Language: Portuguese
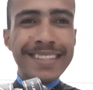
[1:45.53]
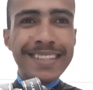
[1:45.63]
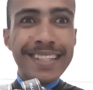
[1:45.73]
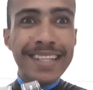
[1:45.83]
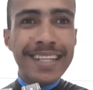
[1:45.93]

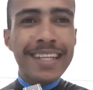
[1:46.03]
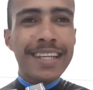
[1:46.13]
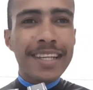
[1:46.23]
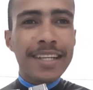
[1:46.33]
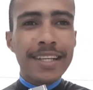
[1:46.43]

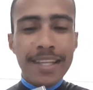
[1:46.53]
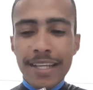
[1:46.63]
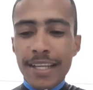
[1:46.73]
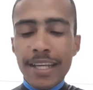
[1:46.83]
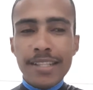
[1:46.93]
É,
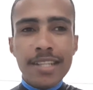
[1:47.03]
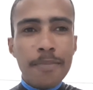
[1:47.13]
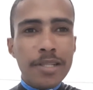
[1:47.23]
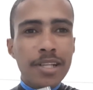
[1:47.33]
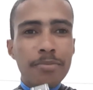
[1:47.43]
é a
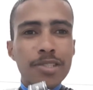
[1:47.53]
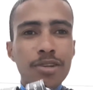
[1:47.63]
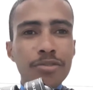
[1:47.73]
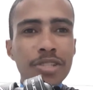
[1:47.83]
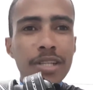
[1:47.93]
sapatilha
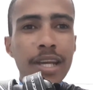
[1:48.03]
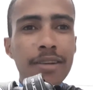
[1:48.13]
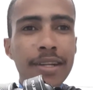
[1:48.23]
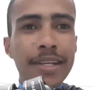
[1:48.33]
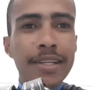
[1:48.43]
absolute Nero,
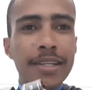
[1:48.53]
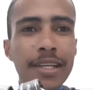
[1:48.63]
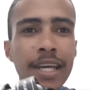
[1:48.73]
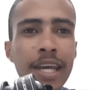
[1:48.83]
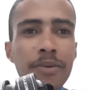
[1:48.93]
né?
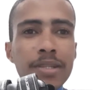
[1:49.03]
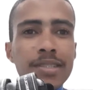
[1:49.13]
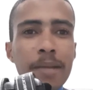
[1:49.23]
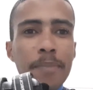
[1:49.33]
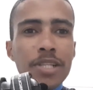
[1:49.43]
É uma
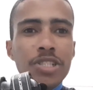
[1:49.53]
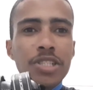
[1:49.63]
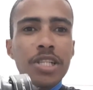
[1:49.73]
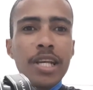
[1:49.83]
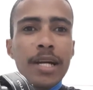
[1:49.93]

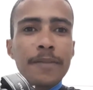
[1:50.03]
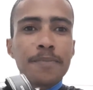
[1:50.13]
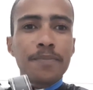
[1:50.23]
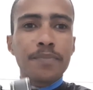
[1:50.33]
sapatilha